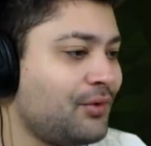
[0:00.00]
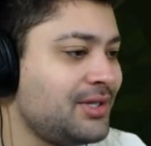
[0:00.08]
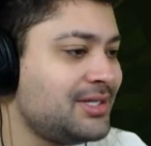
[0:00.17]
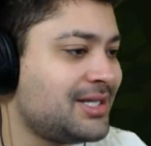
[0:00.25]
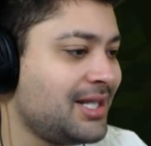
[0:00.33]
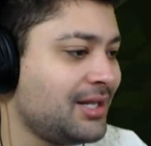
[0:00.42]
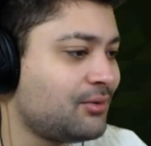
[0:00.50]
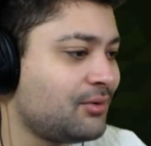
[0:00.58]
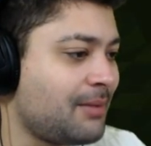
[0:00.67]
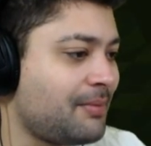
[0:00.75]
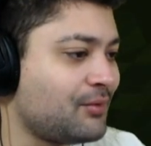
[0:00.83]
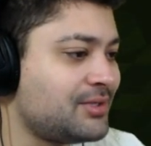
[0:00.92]
não foi inscrito,
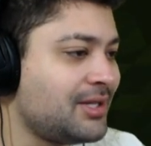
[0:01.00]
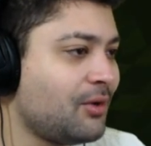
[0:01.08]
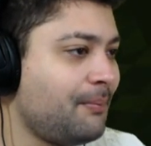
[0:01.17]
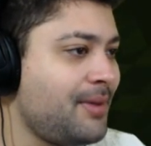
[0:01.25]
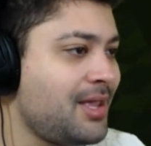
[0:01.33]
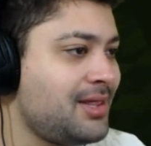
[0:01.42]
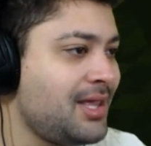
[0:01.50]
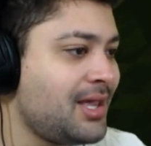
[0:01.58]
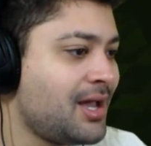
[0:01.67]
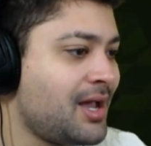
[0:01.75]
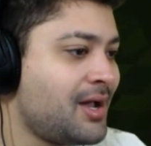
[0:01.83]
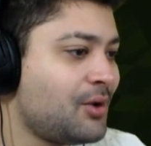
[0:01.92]
né? Pra você não
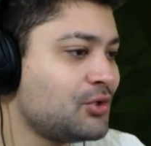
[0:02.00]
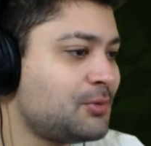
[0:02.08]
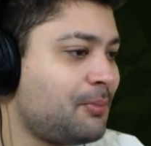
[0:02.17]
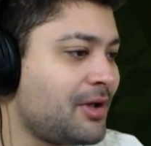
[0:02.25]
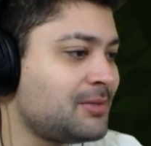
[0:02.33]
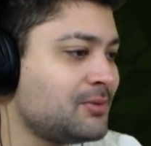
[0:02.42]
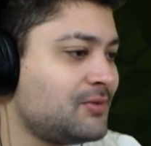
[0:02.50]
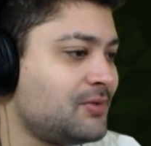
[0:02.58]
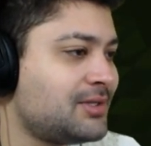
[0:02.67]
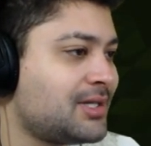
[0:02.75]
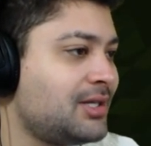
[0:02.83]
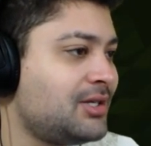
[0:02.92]
perder os próximos
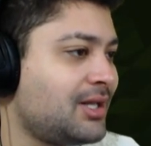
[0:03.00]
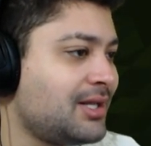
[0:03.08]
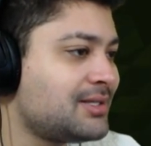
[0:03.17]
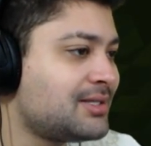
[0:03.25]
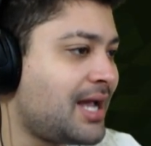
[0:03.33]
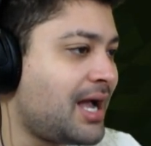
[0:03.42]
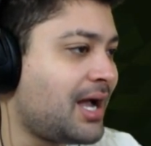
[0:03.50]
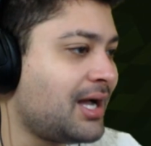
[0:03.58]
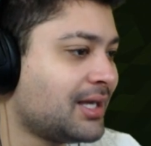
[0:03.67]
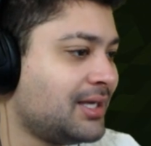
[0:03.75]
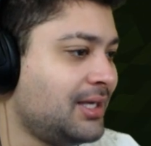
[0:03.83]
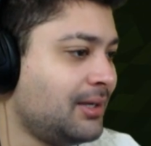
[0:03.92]
vídeos que a gente lançar
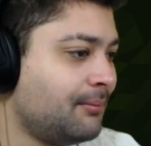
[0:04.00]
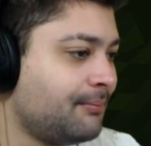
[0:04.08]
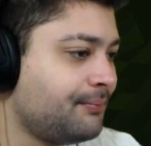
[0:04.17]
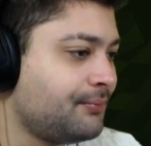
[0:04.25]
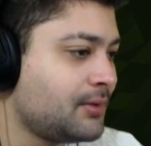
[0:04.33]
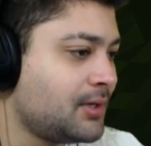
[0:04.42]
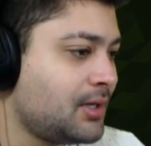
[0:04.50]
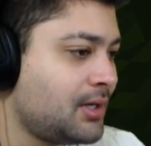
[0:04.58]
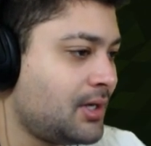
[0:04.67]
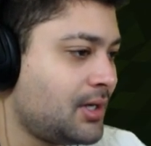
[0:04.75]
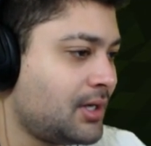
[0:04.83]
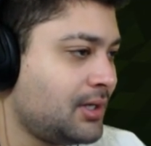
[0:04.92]
aqui.
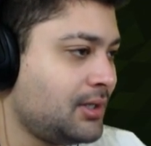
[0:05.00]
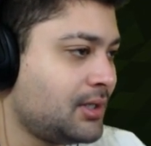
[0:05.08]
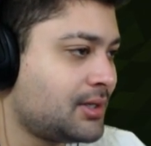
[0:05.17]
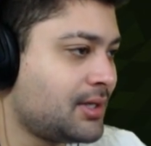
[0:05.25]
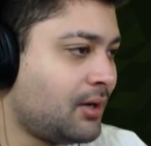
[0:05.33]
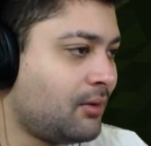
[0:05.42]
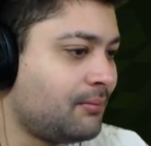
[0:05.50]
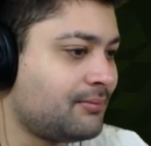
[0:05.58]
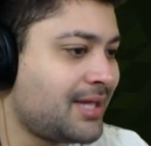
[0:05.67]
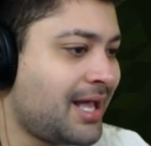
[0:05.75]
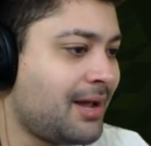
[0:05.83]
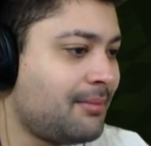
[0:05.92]
Então,
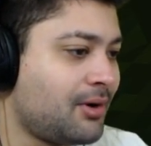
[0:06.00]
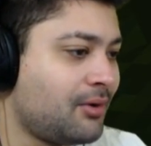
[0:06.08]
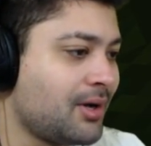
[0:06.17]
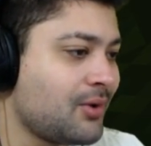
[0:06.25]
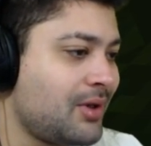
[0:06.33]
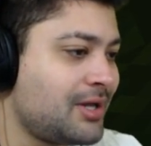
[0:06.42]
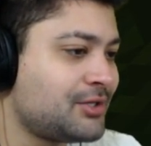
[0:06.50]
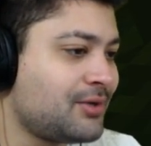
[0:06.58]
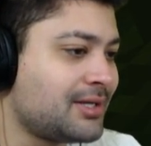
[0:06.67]
tá na mão, agora é